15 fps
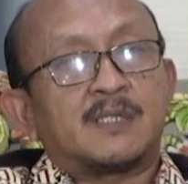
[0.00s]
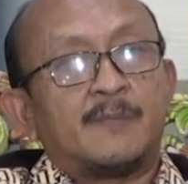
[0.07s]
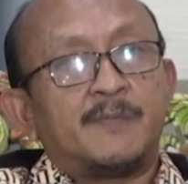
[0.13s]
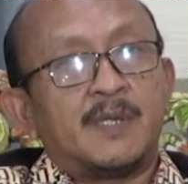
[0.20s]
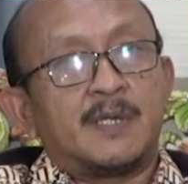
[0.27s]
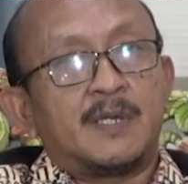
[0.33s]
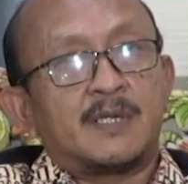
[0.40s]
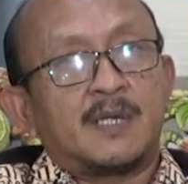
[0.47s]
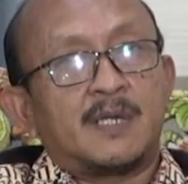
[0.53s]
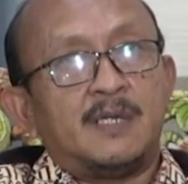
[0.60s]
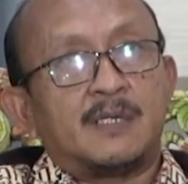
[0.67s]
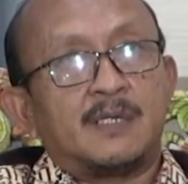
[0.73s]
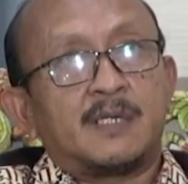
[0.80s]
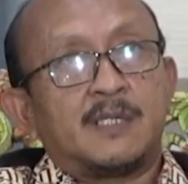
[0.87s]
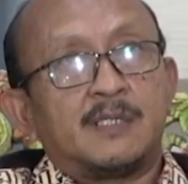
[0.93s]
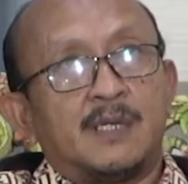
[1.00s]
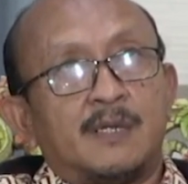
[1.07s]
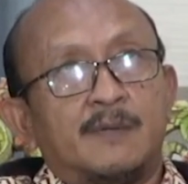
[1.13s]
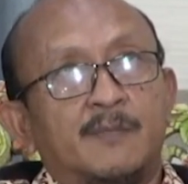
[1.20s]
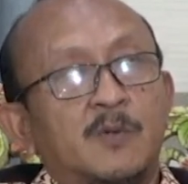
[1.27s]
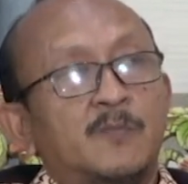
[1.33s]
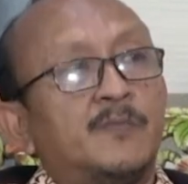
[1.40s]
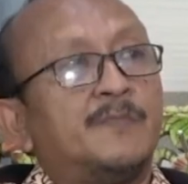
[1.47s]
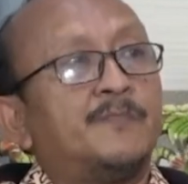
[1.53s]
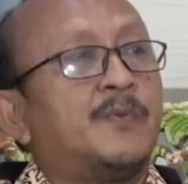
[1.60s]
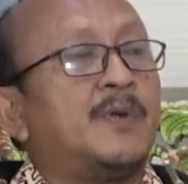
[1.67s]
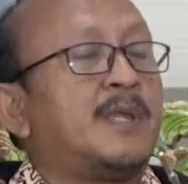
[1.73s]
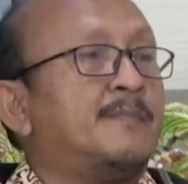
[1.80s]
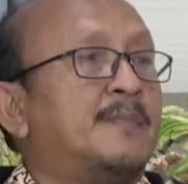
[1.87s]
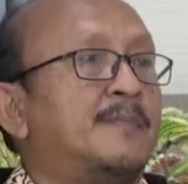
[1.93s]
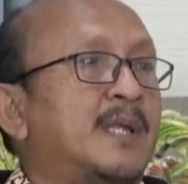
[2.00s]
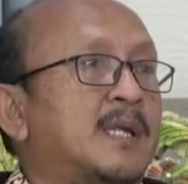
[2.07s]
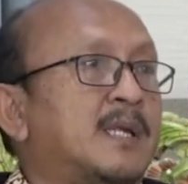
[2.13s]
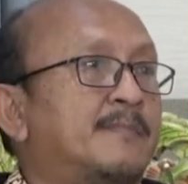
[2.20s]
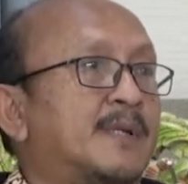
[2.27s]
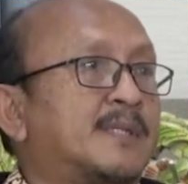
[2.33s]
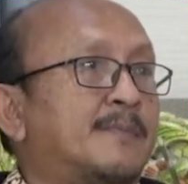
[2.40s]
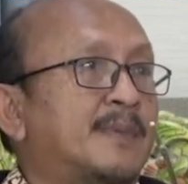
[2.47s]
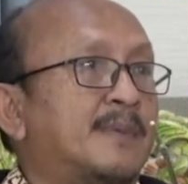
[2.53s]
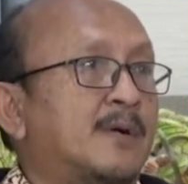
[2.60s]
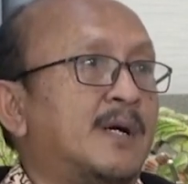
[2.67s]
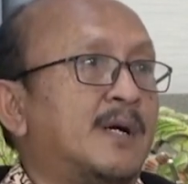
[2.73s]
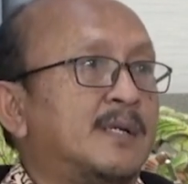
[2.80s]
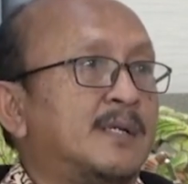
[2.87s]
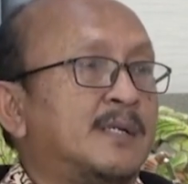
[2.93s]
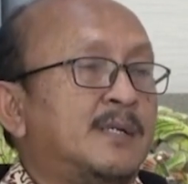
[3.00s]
tapi kadang-kadang kita belum memiliki batang bawah